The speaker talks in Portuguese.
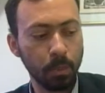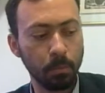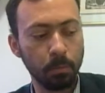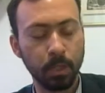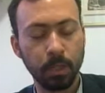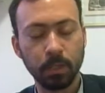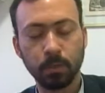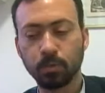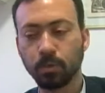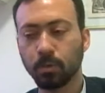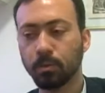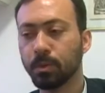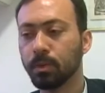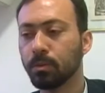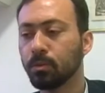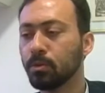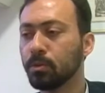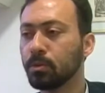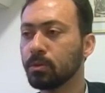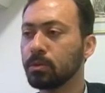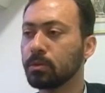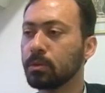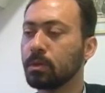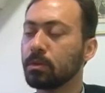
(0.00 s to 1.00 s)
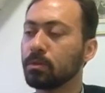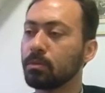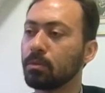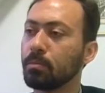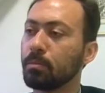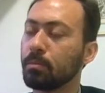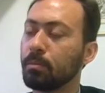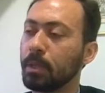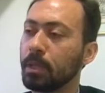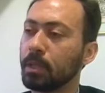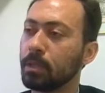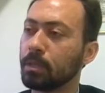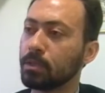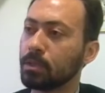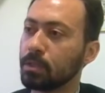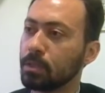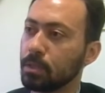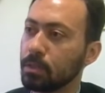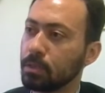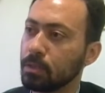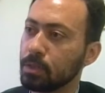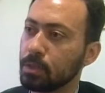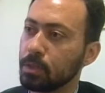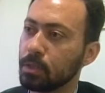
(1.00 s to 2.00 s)
mas sobre custas, sob pena
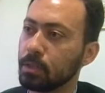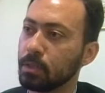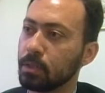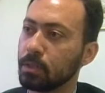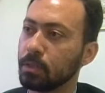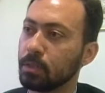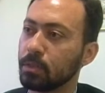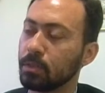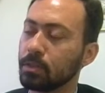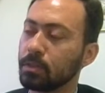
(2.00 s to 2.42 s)
de, de,